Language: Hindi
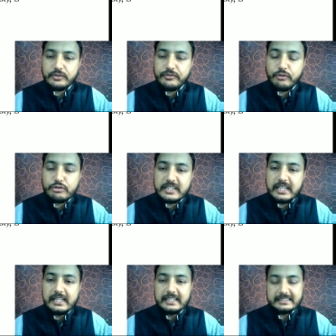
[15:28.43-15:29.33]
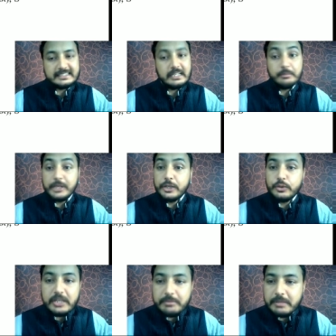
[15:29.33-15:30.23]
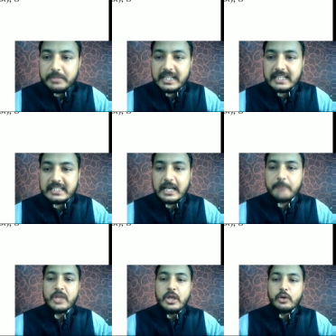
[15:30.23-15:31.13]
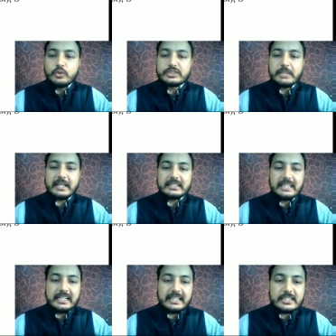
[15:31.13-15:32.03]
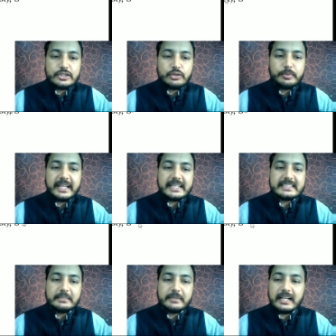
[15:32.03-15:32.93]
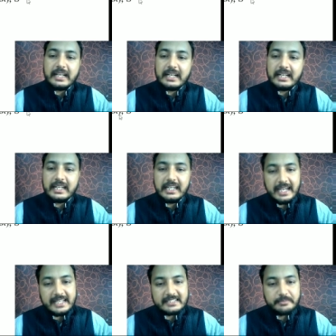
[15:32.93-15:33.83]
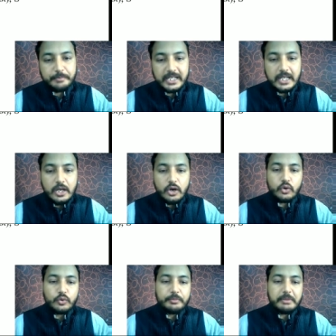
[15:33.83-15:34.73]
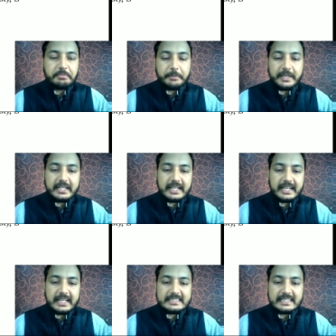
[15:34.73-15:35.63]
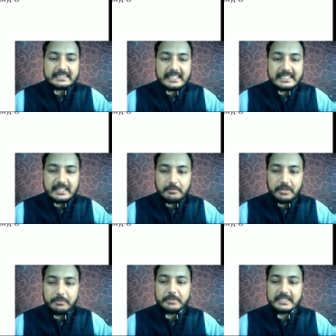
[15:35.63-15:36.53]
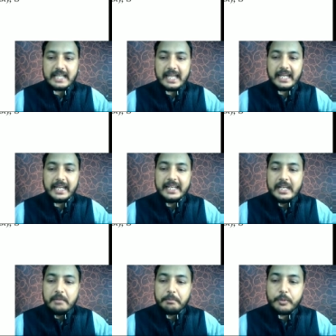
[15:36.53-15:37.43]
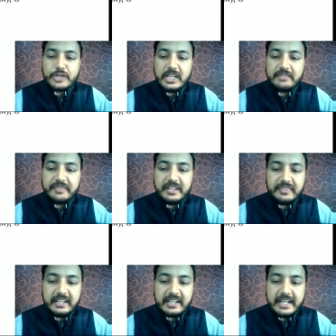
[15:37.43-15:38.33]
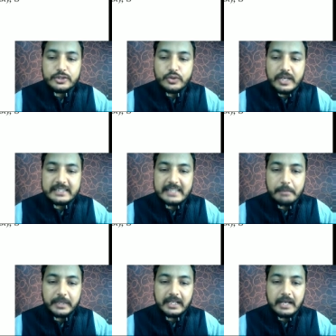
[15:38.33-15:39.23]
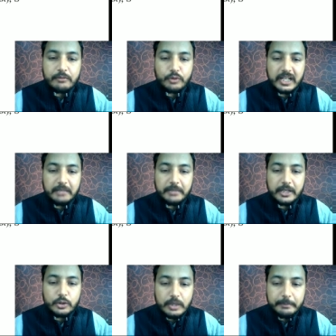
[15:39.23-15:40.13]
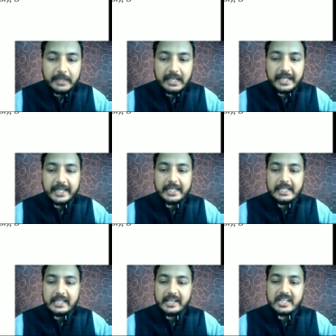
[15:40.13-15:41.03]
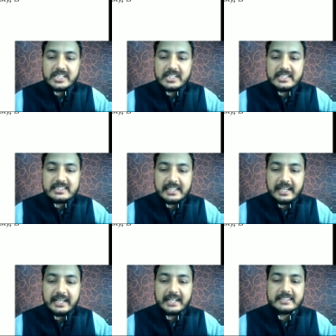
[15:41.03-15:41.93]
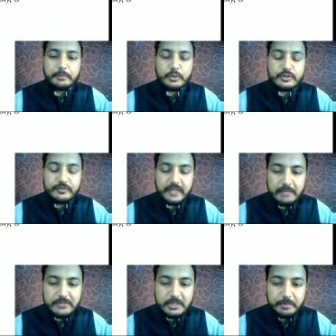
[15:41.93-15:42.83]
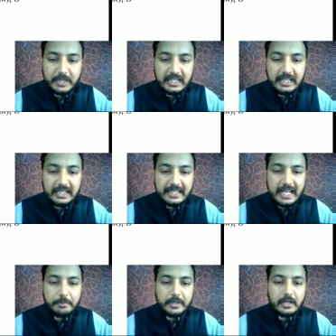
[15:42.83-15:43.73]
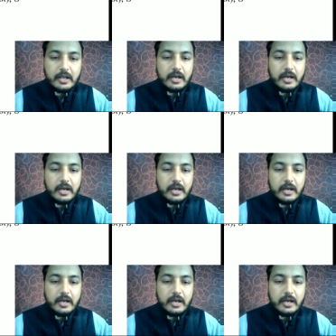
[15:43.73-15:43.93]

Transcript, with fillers: फोर से जैसे हमने यूरिन में भी किया था उसके बाद तीन टेस्ट ट्यूब लेंगे सिमिलरली टी और उनमें पिपेट करेंगे जैसा इस टेबल में बताया है प्रोटीन फ्री फिल्ट्रेट जो है सैंपल का वो टी में टू एम लेंगे क्रिएटिनिन स्टैंडर्ड सपोज 1 एम पर डीएल है यहां पर